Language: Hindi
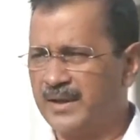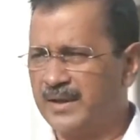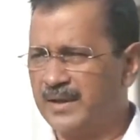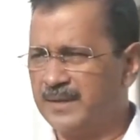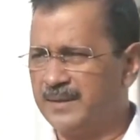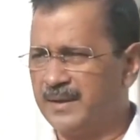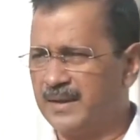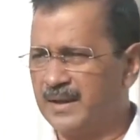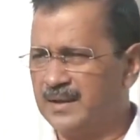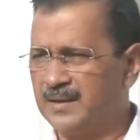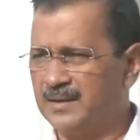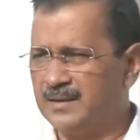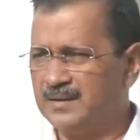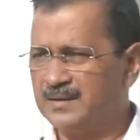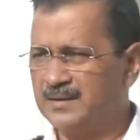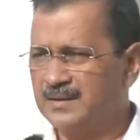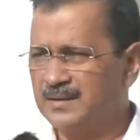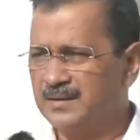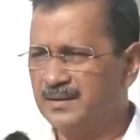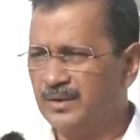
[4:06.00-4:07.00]
नहीं है मैंने कहा
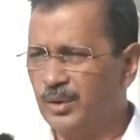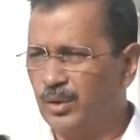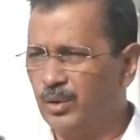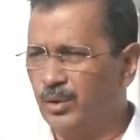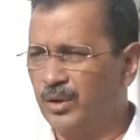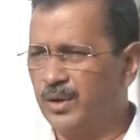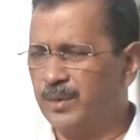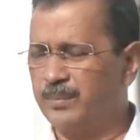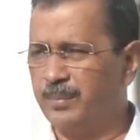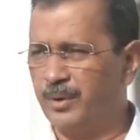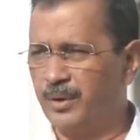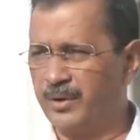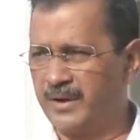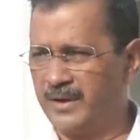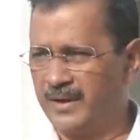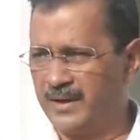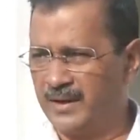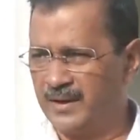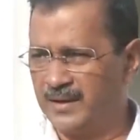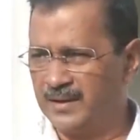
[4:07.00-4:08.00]
लोग
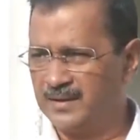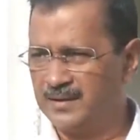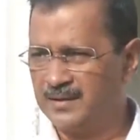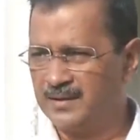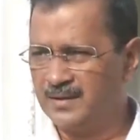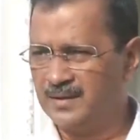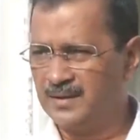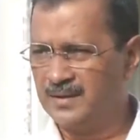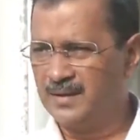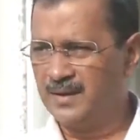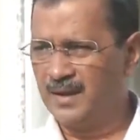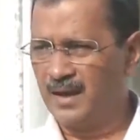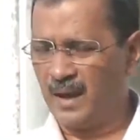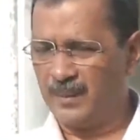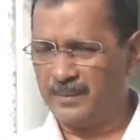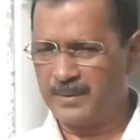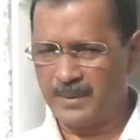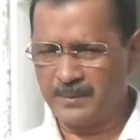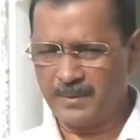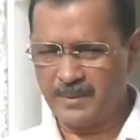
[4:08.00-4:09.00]
इंपॉर्टेंट हैं
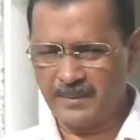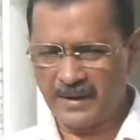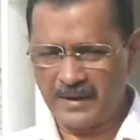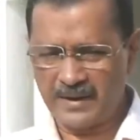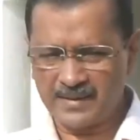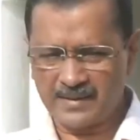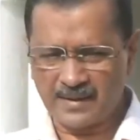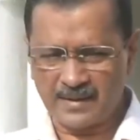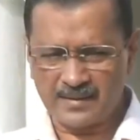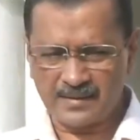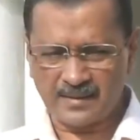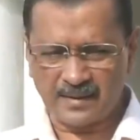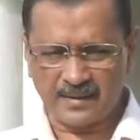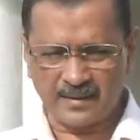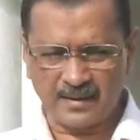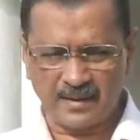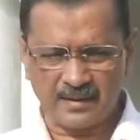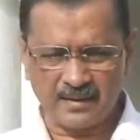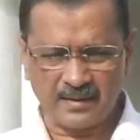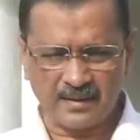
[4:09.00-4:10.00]
अभी अभी मैंने
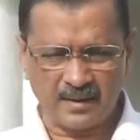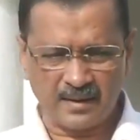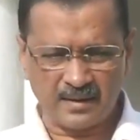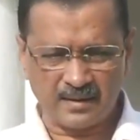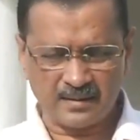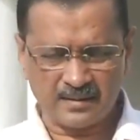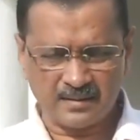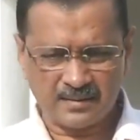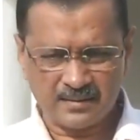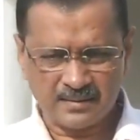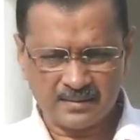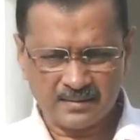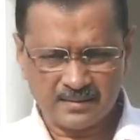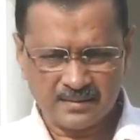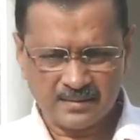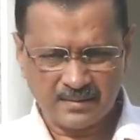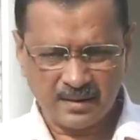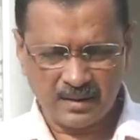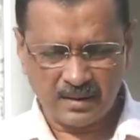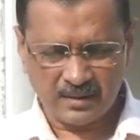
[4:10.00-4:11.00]
संसद के अंदर
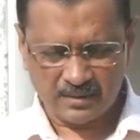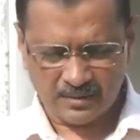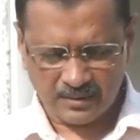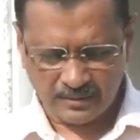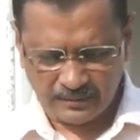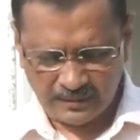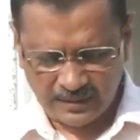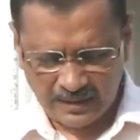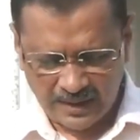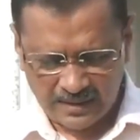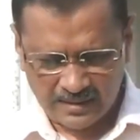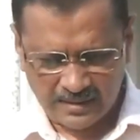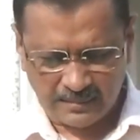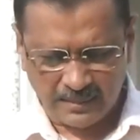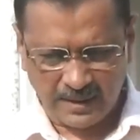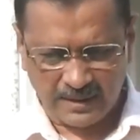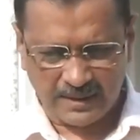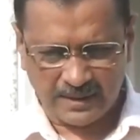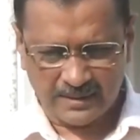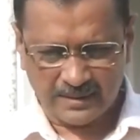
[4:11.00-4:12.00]

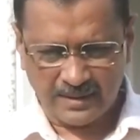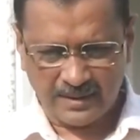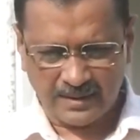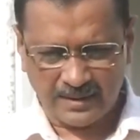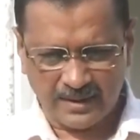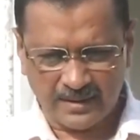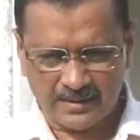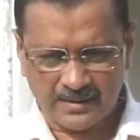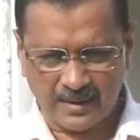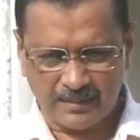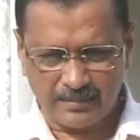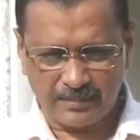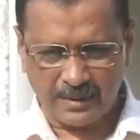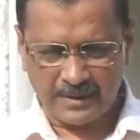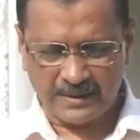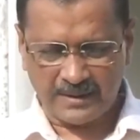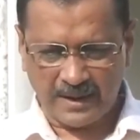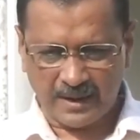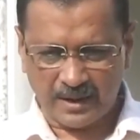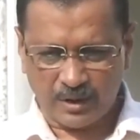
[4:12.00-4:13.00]
विधानसभा के अंदर एक
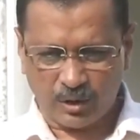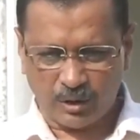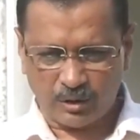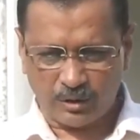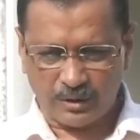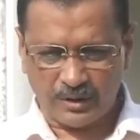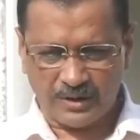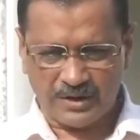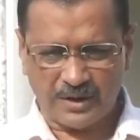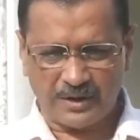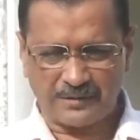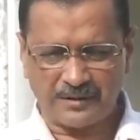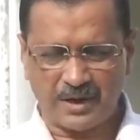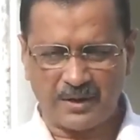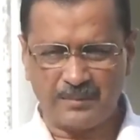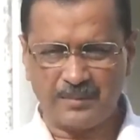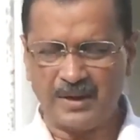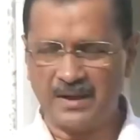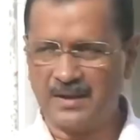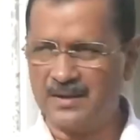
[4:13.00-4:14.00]
एग्जाम्पल दिया एक ऑटो रिक्शा
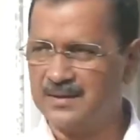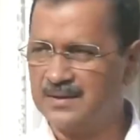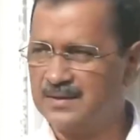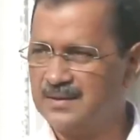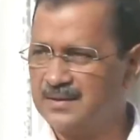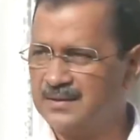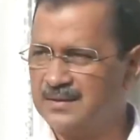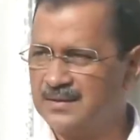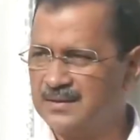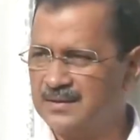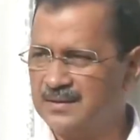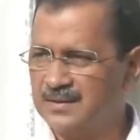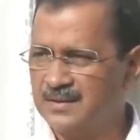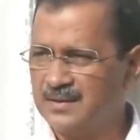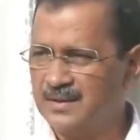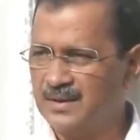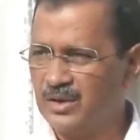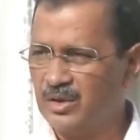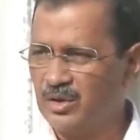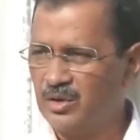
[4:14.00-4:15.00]
वाला मिला
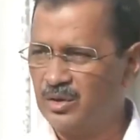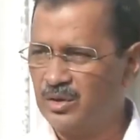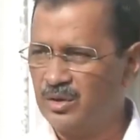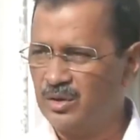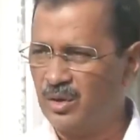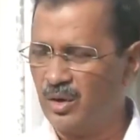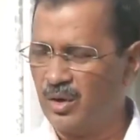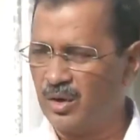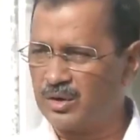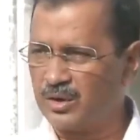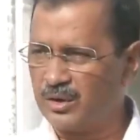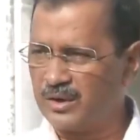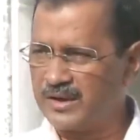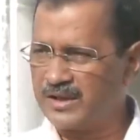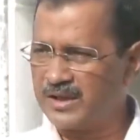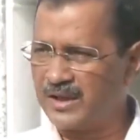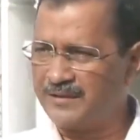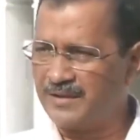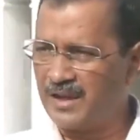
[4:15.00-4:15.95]
ऑटो रिक्शा